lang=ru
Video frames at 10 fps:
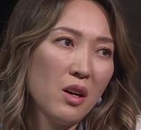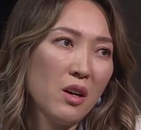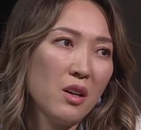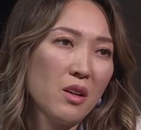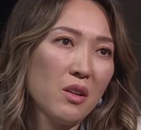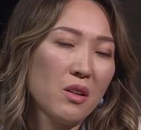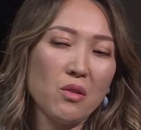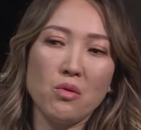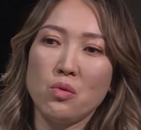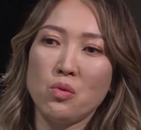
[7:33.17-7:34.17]

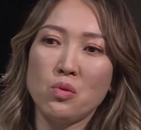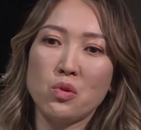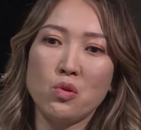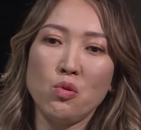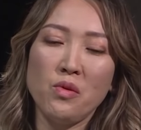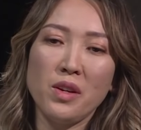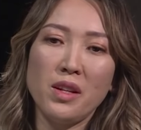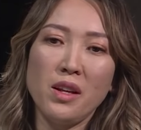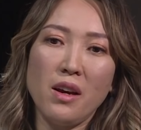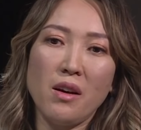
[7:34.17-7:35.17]
э, условия
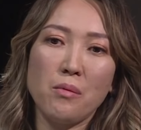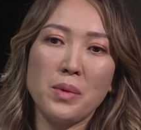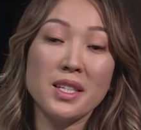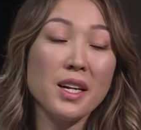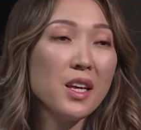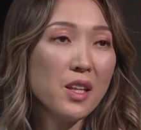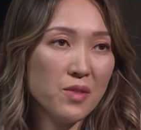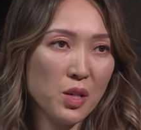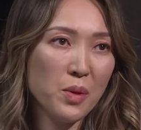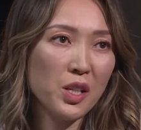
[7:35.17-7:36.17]
для
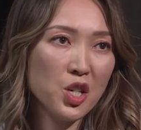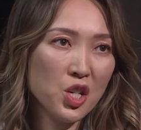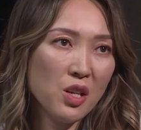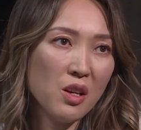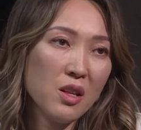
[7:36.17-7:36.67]
построения взаимоотношений,